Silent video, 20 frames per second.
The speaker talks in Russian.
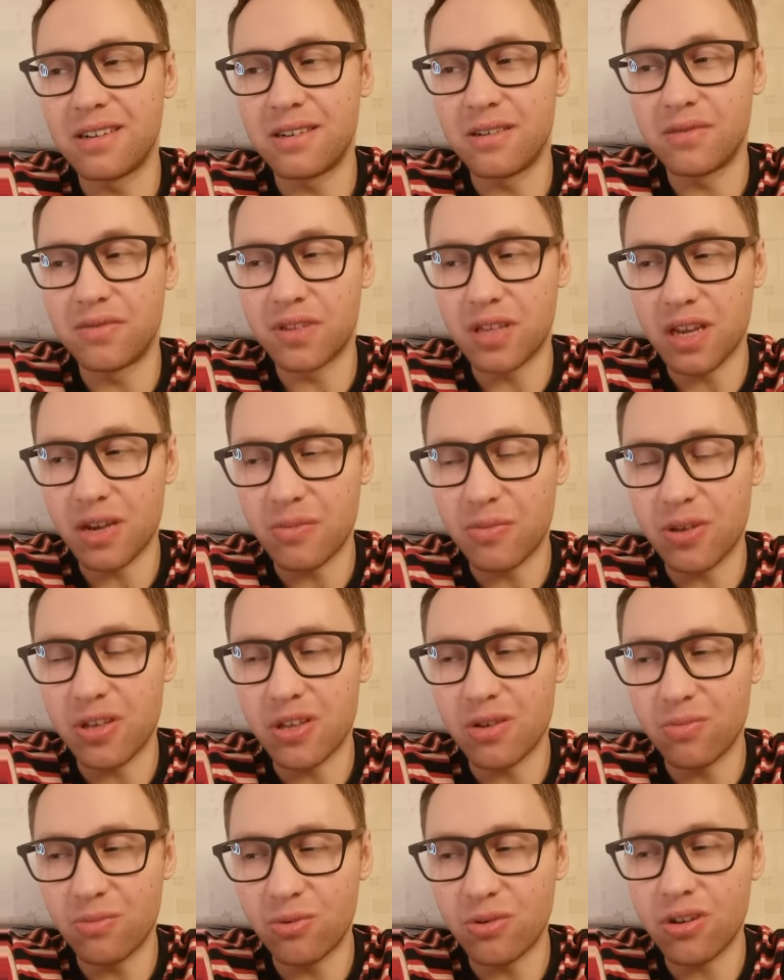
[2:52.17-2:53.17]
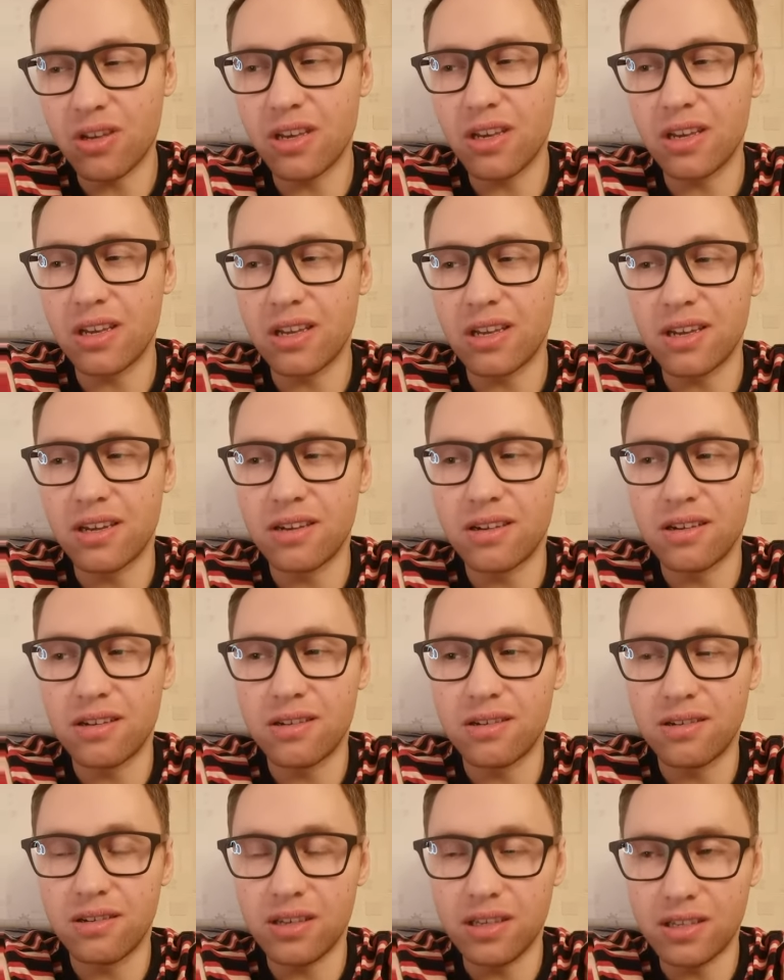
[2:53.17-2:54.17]
А, в Санкт-Петербурге
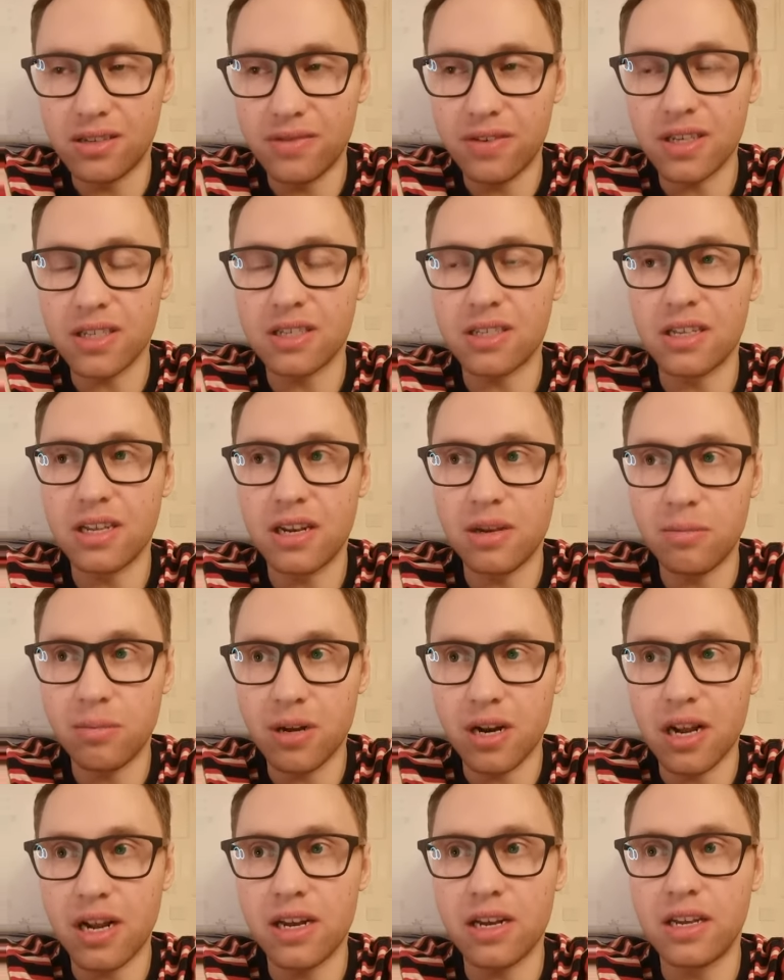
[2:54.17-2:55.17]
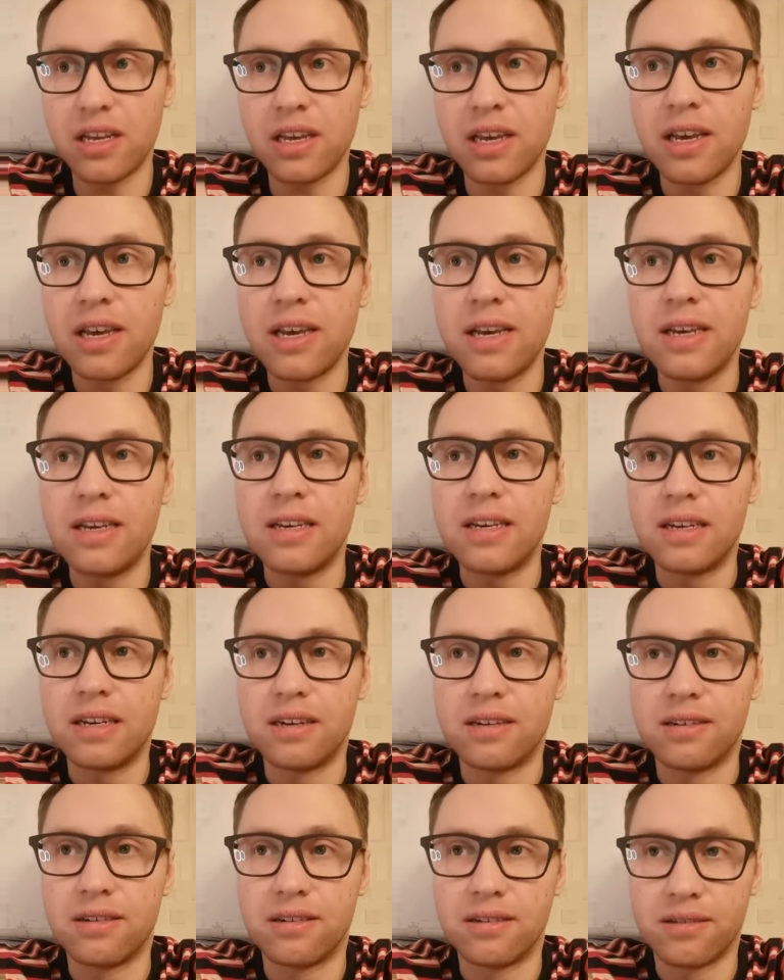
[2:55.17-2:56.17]
известный либеральный
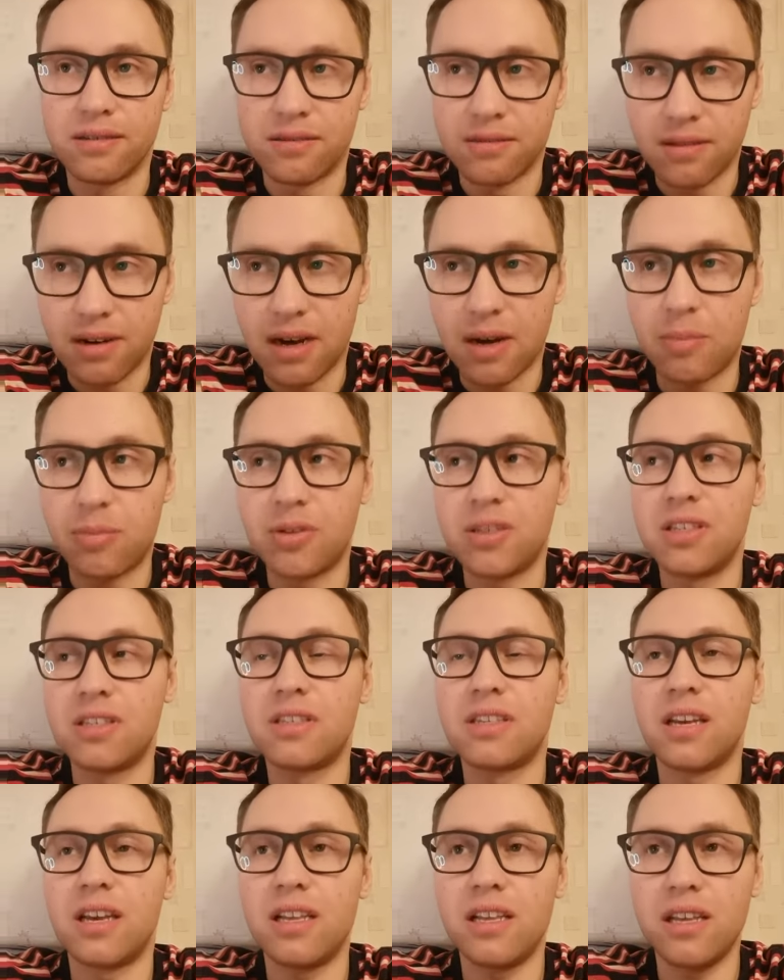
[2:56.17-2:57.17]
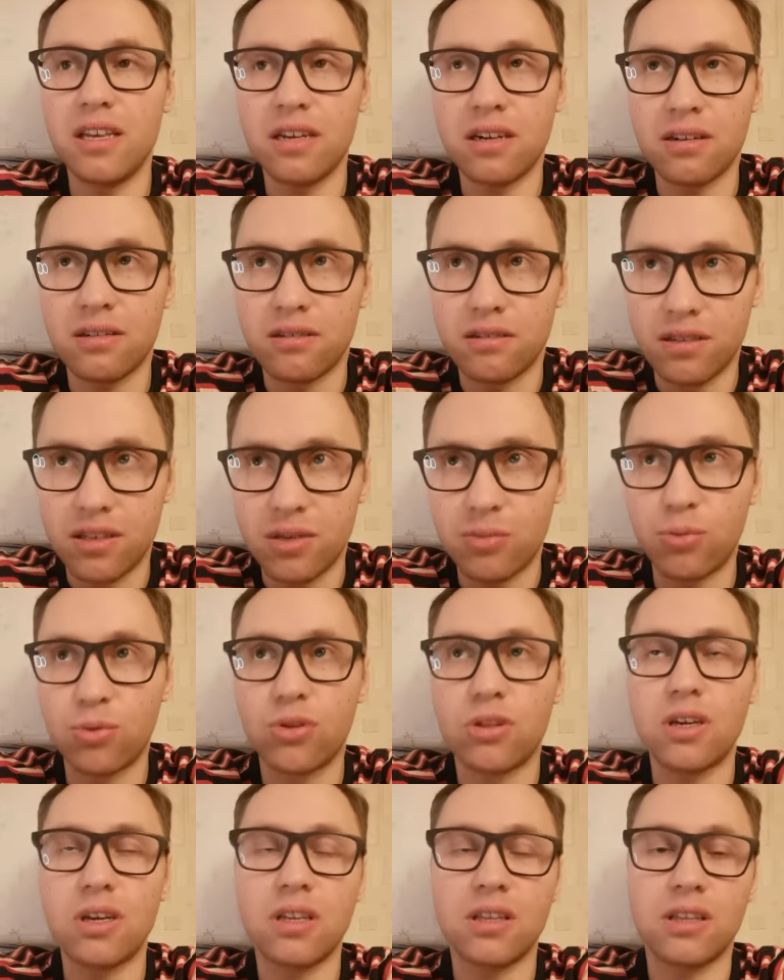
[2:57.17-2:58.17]
э, оппозиционер,
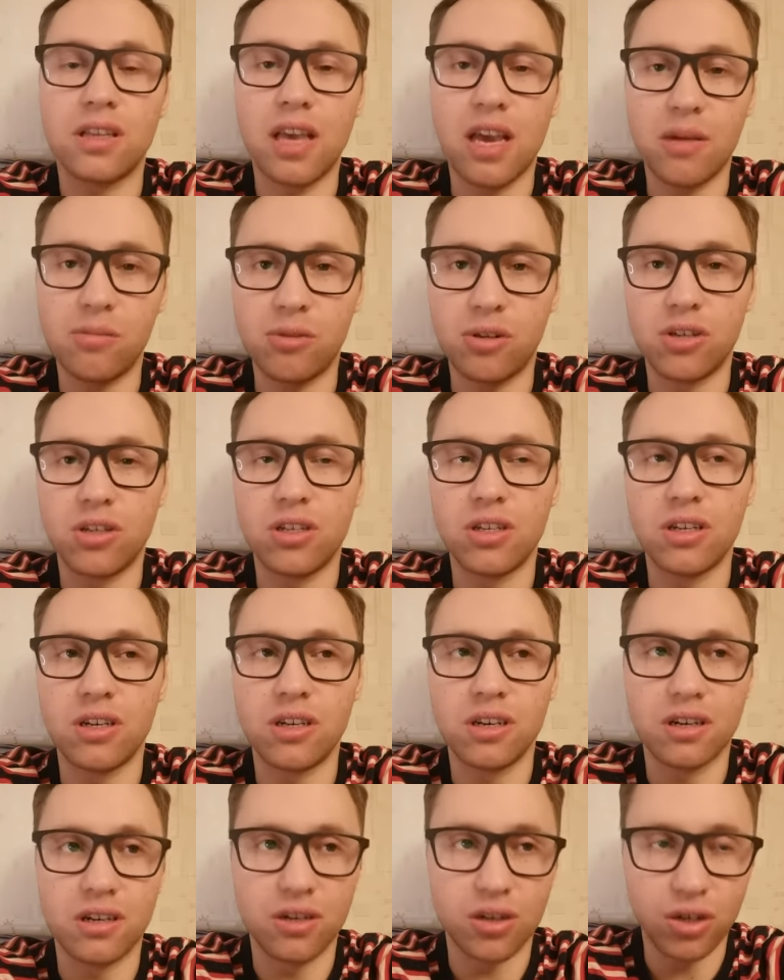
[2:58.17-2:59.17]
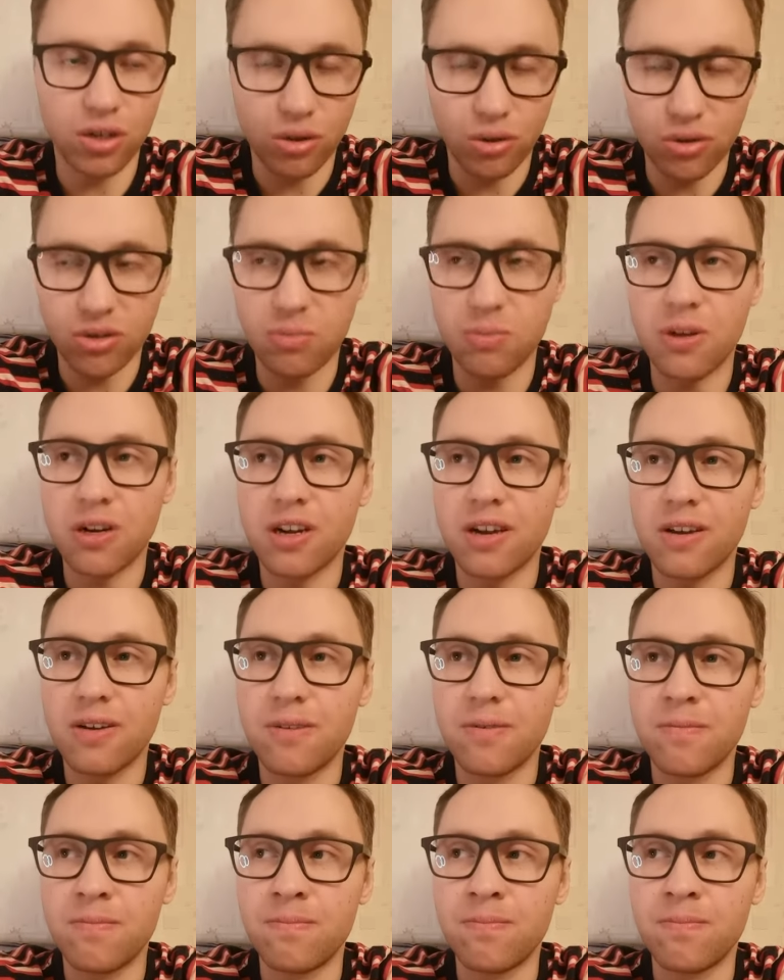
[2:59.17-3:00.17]
депутат, яблочник э, Шлосберг,